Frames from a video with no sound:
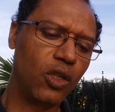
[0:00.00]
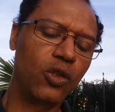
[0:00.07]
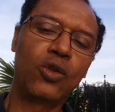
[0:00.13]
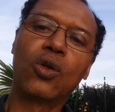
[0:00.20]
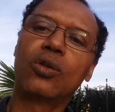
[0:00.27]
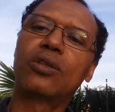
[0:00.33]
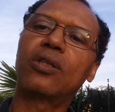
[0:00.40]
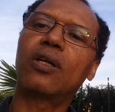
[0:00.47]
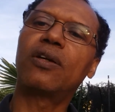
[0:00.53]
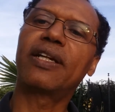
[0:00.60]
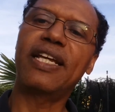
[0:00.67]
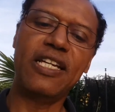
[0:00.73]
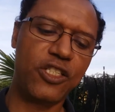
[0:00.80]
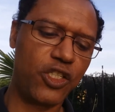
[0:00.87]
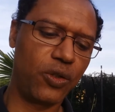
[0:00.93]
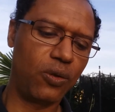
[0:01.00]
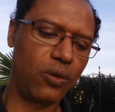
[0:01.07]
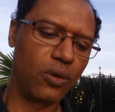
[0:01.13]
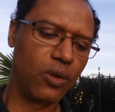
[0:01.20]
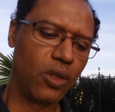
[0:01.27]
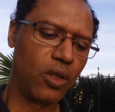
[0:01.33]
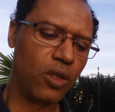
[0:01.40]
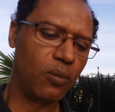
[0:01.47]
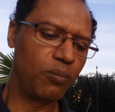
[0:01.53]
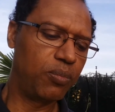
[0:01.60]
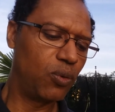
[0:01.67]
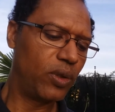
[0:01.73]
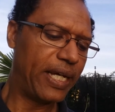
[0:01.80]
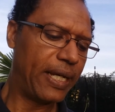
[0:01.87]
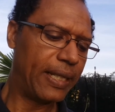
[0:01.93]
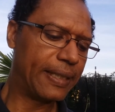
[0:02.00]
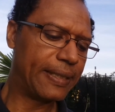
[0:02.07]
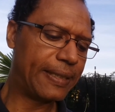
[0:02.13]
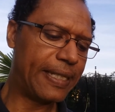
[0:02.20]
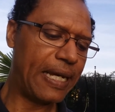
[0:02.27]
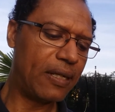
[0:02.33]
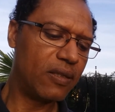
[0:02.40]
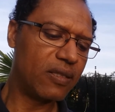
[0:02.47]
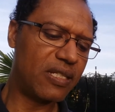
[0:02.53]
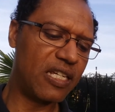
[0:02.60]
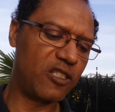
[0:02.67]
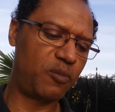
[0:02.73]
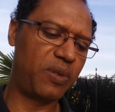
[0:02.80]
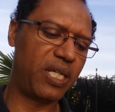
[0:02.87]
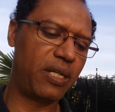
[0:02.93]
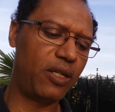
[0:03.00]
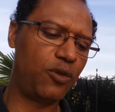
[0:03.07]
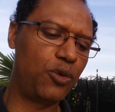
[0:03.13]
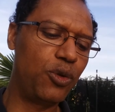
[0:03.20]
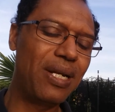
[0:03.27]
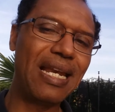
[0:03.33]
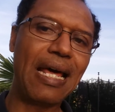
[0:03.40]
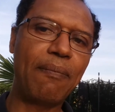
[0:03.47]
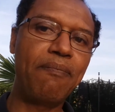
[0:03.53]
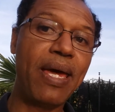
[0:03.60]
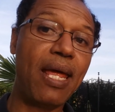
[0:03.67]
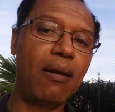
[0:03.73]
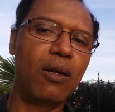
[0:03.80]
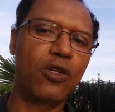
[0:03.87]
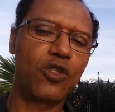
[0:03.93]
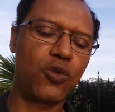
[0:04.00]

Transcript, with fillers: d'autres régions pourraient-elles s'inspirer du label